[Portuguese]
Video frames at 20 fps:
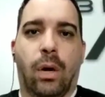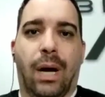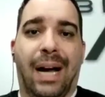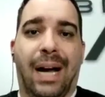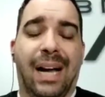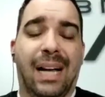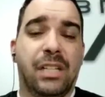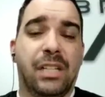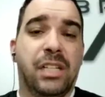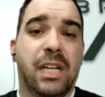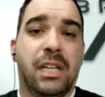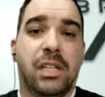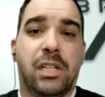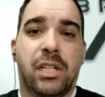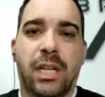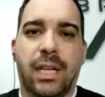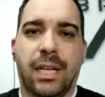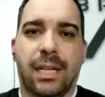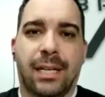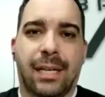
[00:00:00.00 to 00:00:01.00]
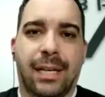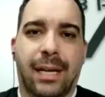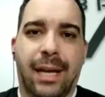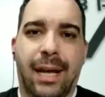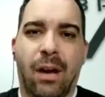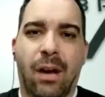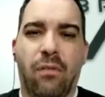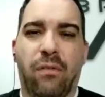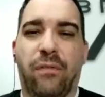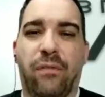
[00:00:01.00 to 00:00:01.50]
A Argentina
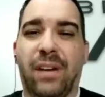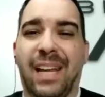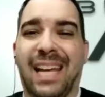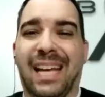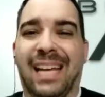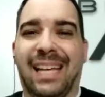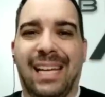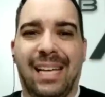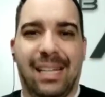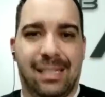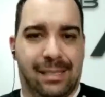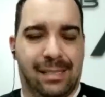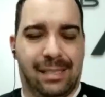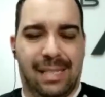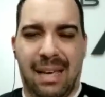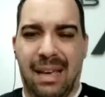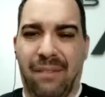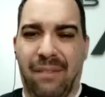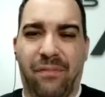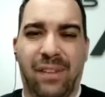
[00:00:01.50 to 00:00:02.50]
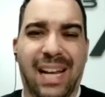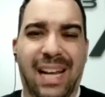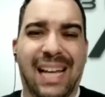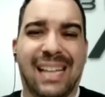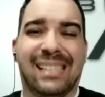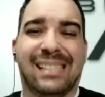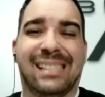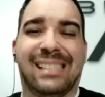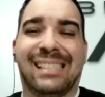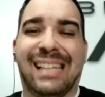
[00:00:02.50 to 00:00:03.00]
é um freguês, é
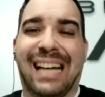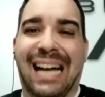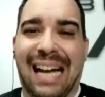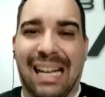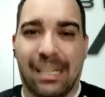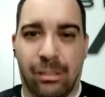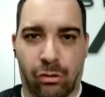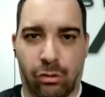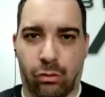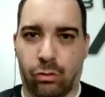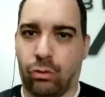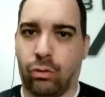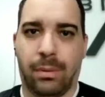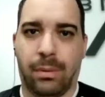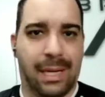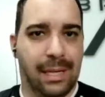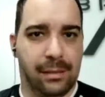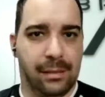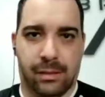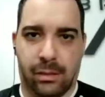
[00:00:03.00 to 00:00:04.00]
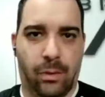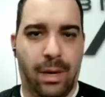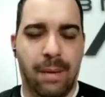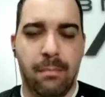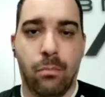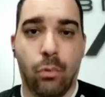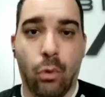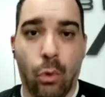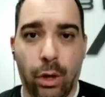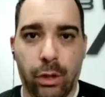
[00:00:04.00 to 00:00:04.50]
freguesaço do Brasil, é
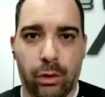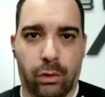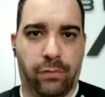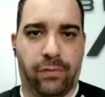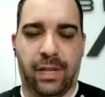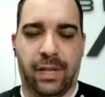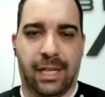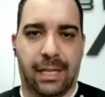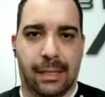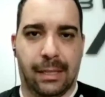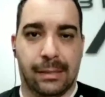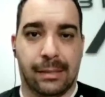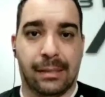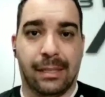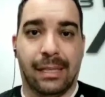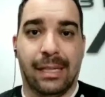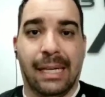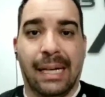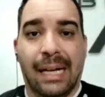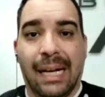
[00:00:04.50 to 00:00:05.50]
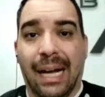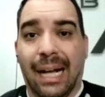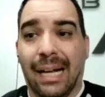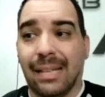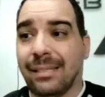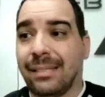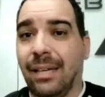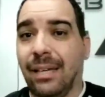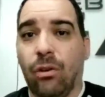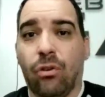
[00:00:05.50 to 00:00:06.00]
muito freguês.
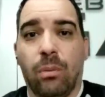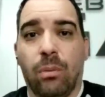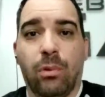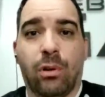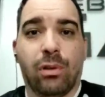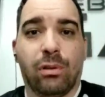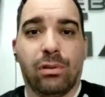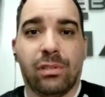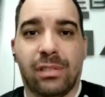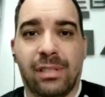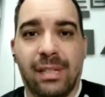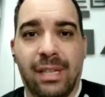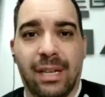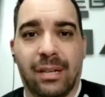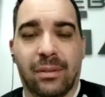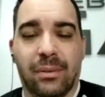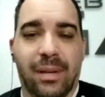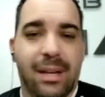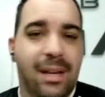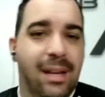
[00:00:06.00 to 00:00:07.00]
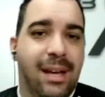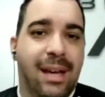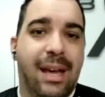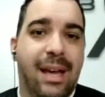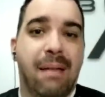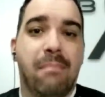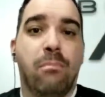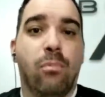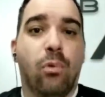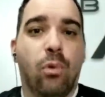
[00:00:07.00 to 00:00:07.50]
Assim como o Cruzeiro
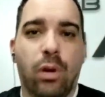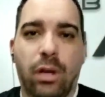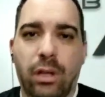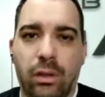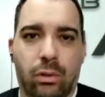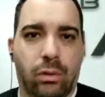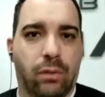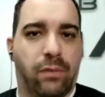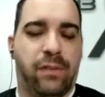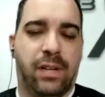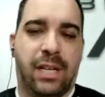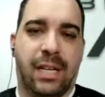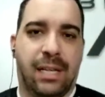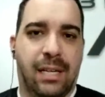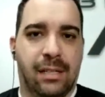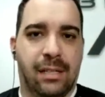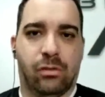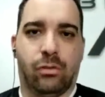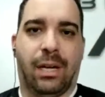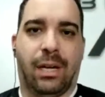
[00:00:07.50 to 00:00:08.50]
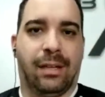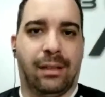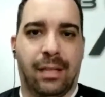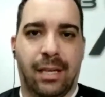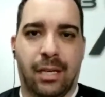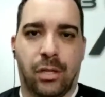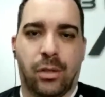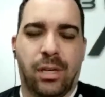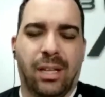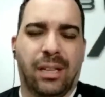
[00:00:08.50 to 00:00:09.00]
é muito freguês do
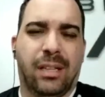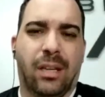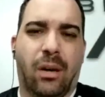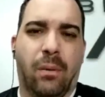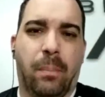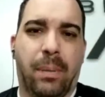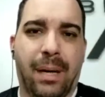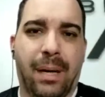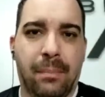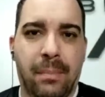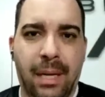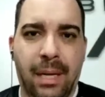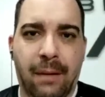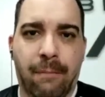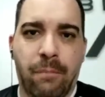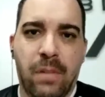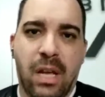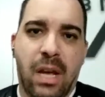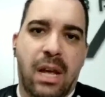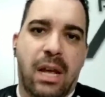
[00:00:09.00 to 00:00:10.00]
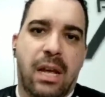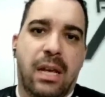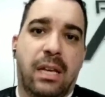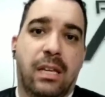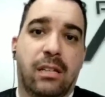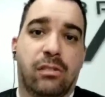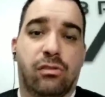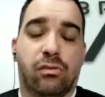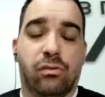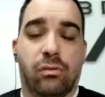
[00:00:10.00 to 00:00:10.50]
Atlético. Então, para mim,
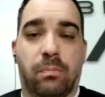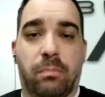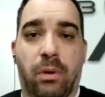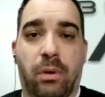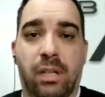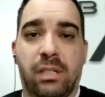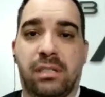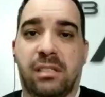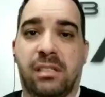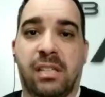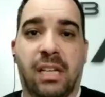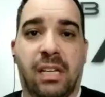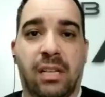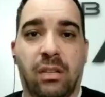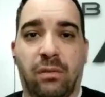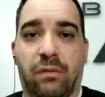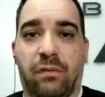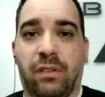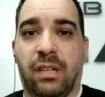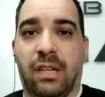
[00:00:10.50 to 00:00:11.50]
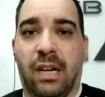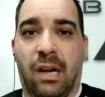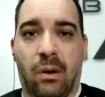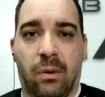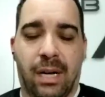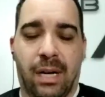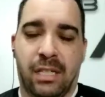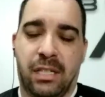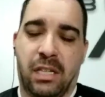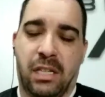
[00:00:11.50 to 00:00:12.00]
isso pode ser que no
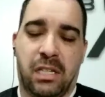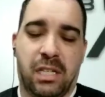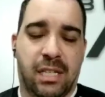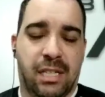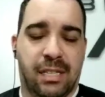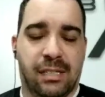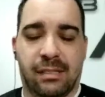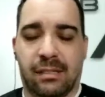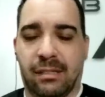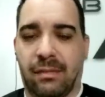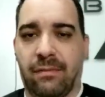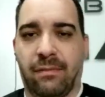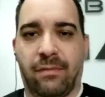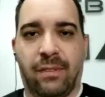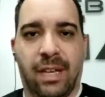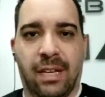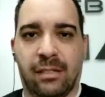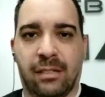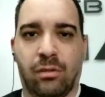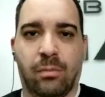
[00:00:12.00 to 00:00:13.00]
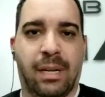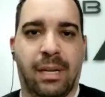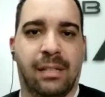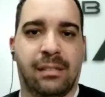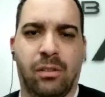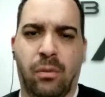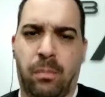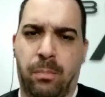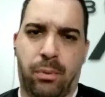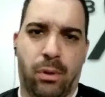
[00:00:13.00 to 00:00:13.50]
final a Argentina vença o
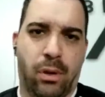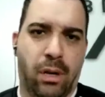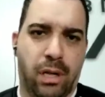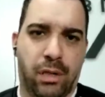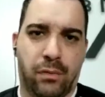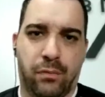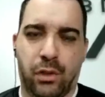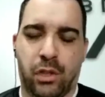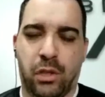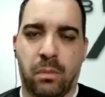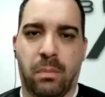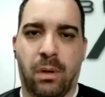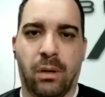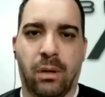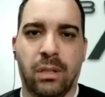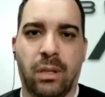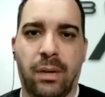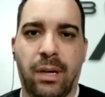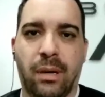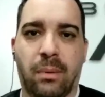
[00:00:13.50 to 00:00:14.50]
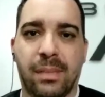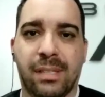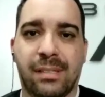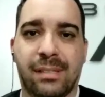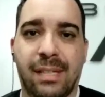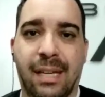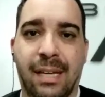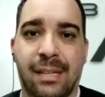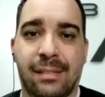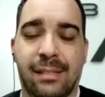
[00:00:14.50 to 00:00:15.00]
Brasil? Pode, futebol não é uma
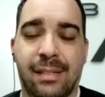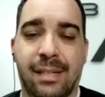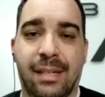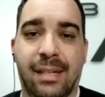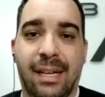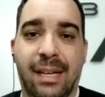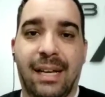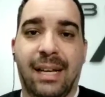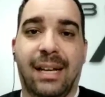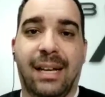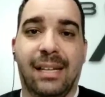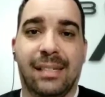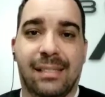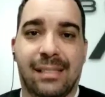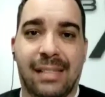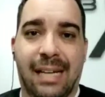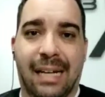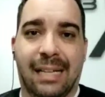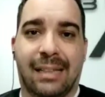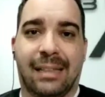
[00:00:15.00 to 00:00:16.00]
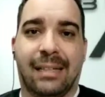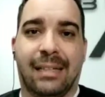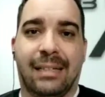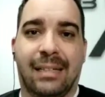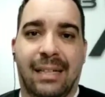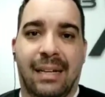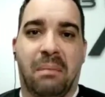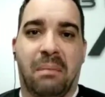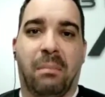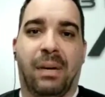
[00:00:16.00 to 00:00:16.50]
ciência exata,
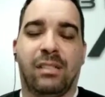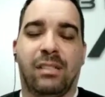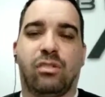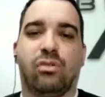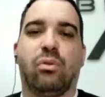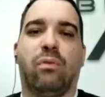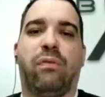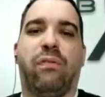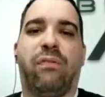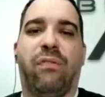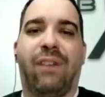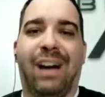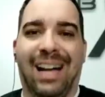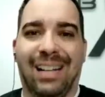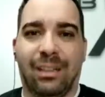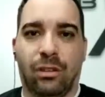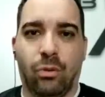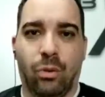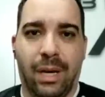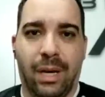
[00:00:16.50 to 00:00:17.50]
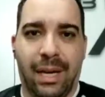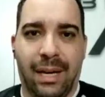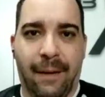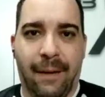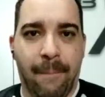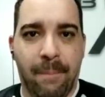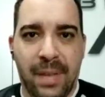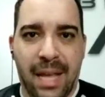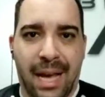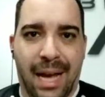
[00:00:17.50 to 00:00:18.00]
mas o fato
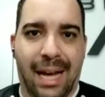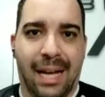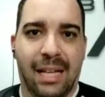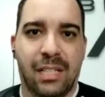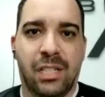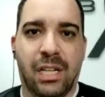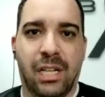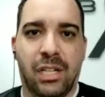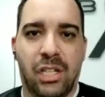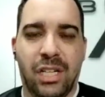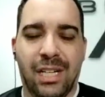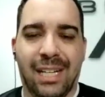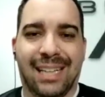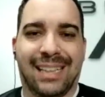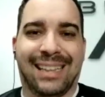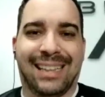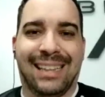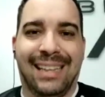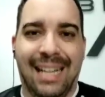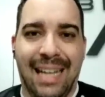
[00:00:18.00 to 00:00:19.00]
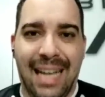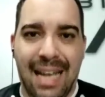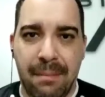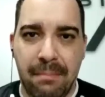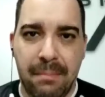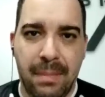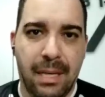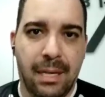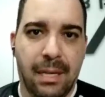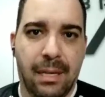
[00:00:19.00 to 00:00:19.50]
é, a Argentina
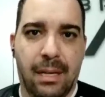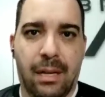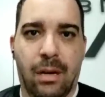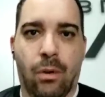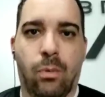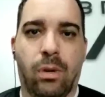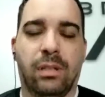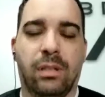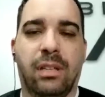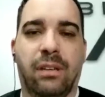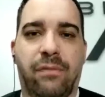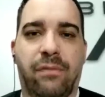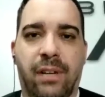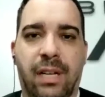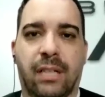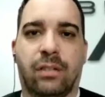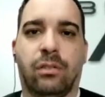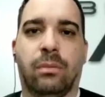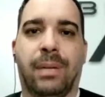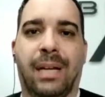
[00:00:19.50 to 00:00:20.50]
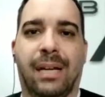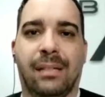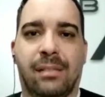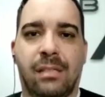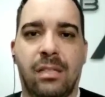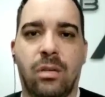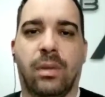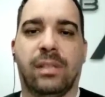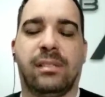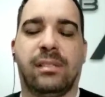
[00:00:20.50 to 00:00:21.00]
treme quando enfrenta o
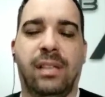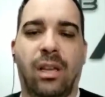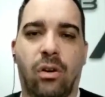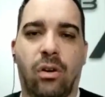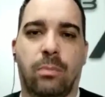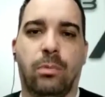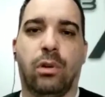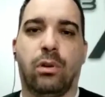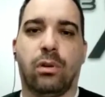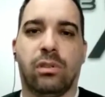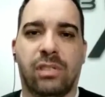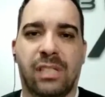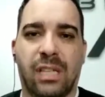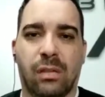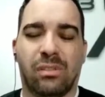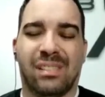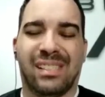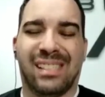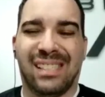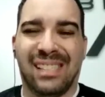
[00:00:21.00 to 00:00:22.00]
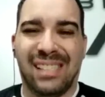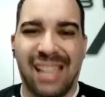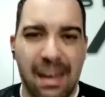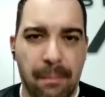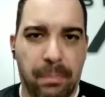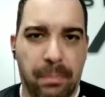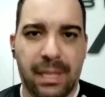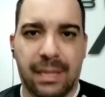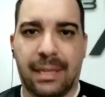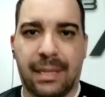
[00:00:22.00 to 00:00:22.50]
Brasil, assim como o Cruzeiro
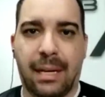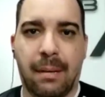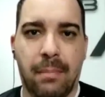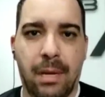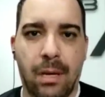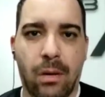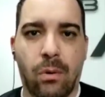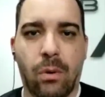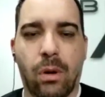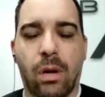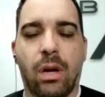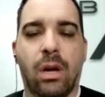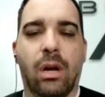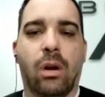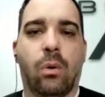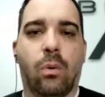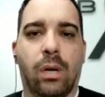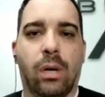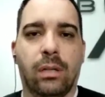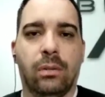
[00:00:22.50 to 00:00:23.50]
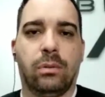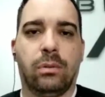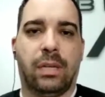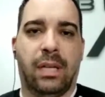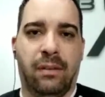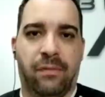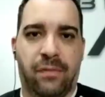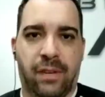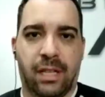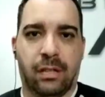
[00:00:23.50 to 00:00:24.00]
sempre tremeu quando
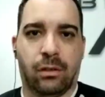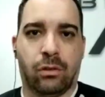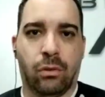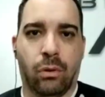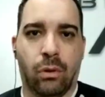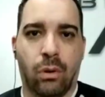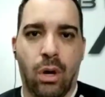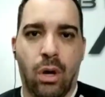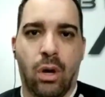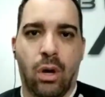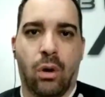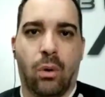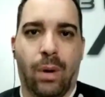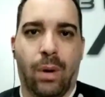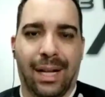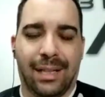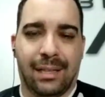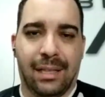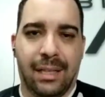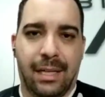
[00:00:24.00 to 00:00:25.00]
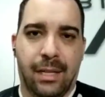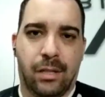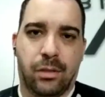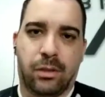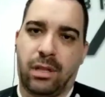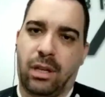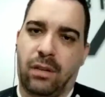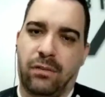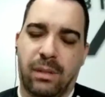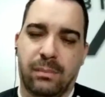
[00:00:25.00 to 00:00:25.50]
enfrentou o
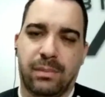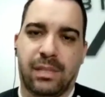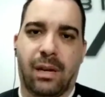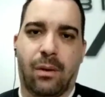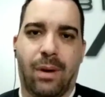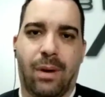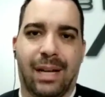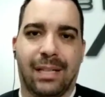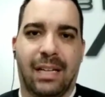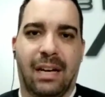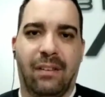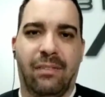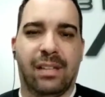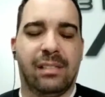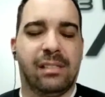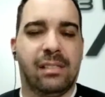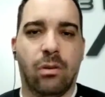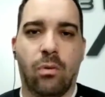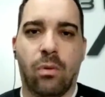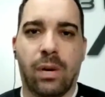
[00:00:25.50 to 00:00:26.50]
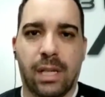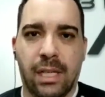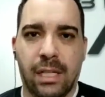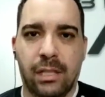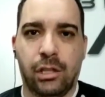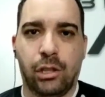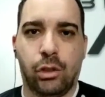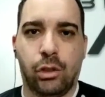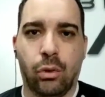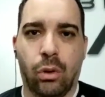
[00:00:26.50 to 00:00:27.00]
Atlético. Então vamos aguardar, vai ser um
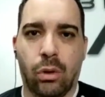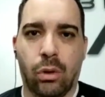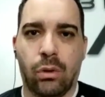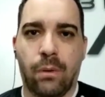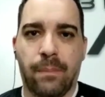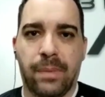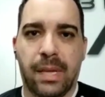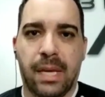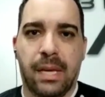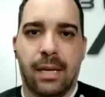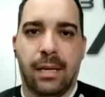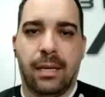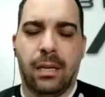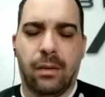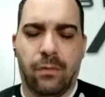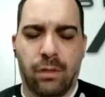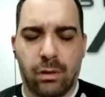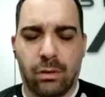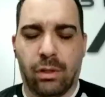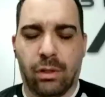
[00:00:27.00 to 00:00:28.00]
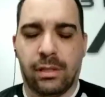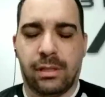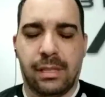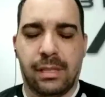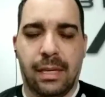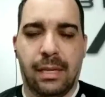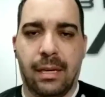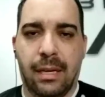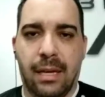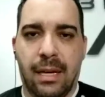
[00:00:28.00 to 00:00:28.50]
grande jogo e eu vou
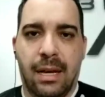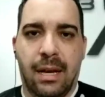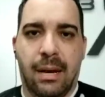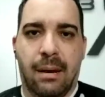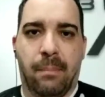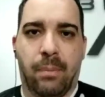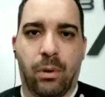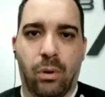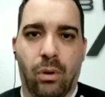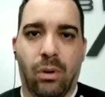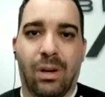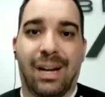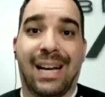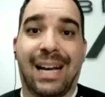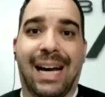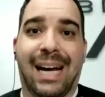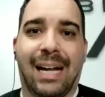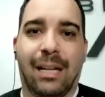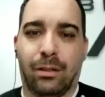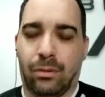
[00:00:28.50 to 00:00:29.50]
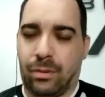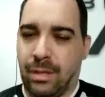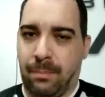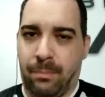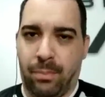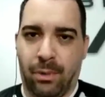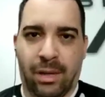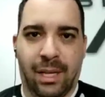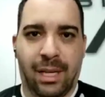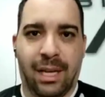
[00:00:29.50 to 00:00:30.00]
torcer para o
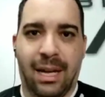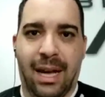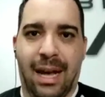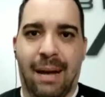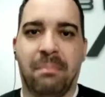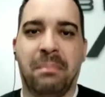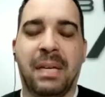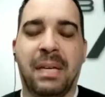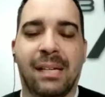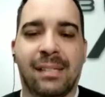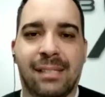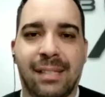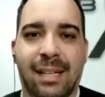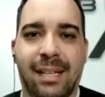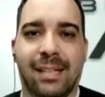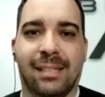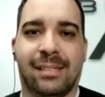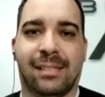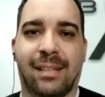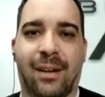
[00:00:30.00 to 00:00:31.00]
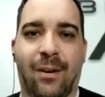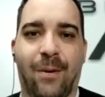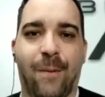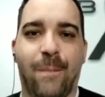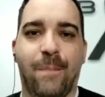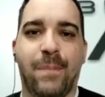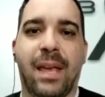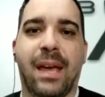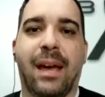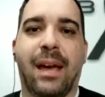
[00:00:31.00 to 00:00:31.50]
Galo, porque a minha
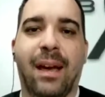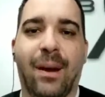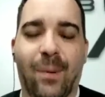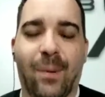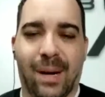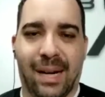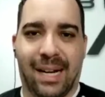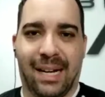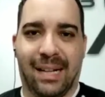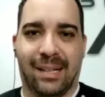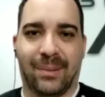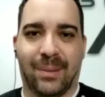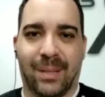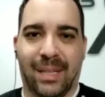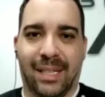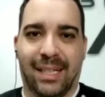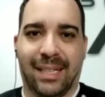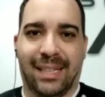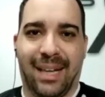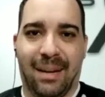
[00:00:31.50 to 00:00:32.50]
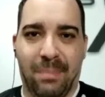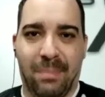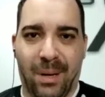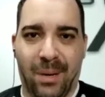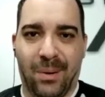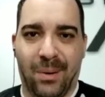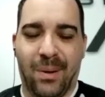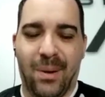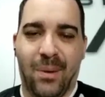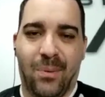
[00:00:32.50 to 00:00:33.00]
seleção é o Galo. Tá
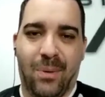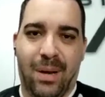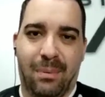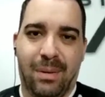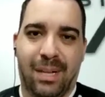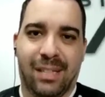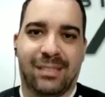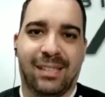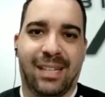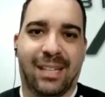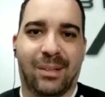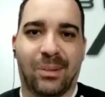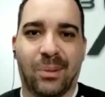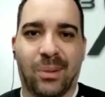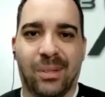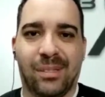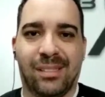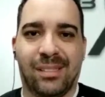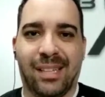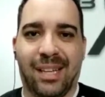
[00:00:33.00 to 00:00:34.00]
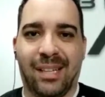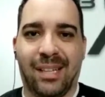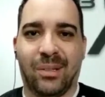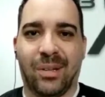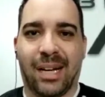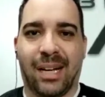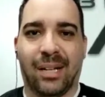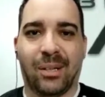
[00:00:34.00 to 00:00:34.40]
bom? Um abraço a todos aí do